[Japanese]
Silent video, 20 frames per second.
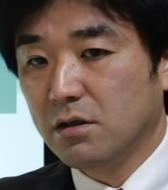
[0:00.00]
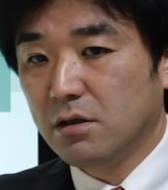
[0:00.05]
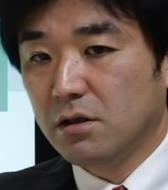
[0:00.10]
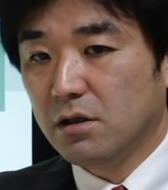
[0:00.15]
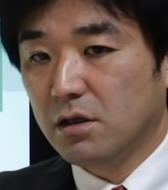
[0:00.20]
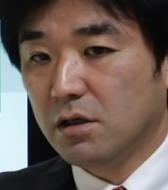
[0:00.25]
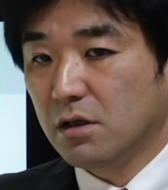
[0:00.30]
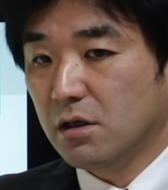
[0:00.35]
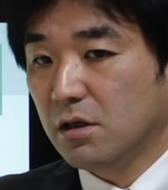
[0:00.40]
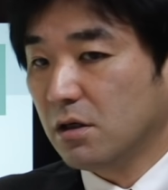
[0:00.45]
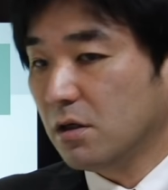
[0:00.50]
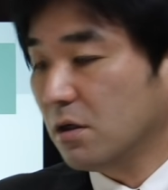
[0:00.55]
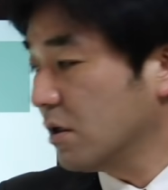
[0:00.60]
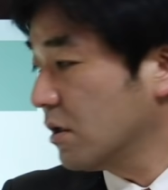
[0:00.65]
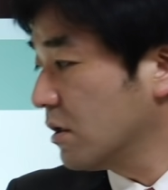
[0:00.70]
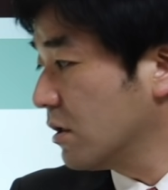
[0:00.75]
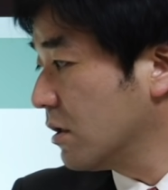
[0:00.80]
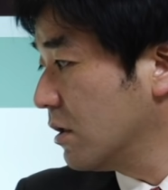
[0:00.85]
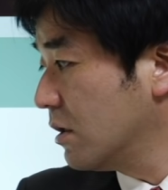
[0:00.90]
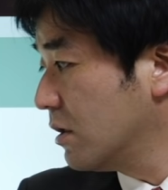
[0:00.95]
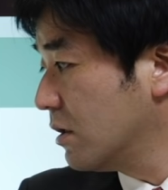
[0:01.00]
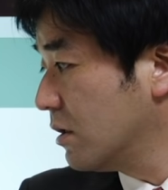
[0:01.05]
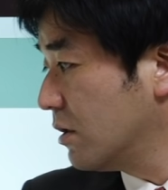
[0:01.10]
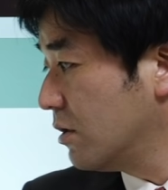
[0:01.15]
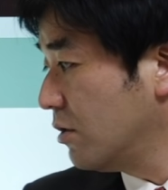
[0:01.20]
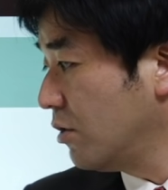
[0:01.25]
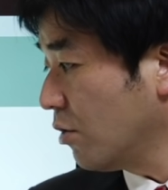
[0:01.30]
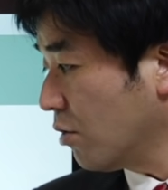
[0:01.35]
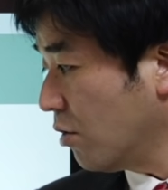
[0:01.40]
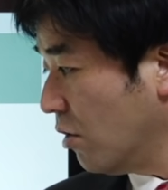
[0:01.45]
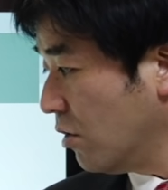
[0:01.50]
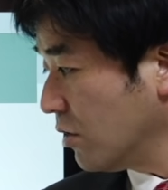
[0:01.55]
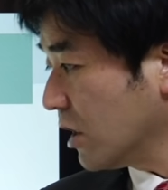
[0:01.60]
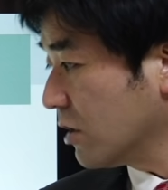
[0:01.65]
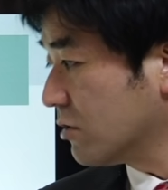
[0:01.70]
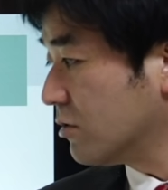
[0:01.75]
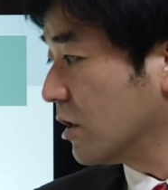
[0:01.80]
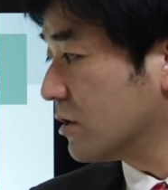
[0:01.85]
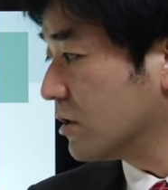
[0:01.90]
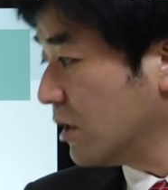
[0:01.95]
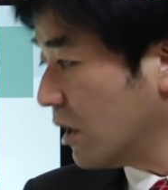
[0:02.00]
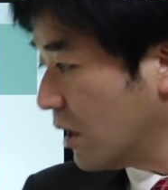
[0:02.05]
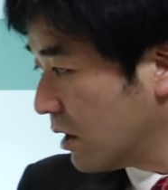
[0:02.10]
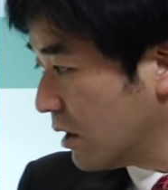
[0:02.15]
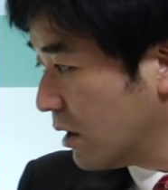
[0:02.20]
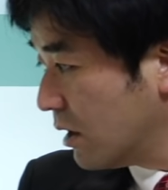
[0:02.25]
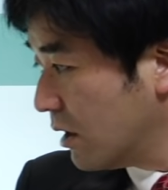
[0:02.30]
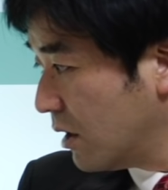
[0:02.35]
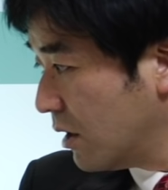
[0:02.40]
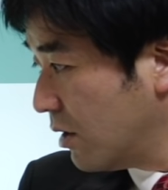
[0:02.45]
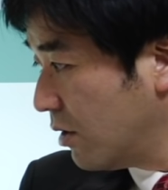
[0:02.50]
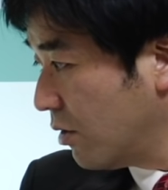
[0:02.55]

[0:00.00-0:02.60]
えー、旅行客ですね、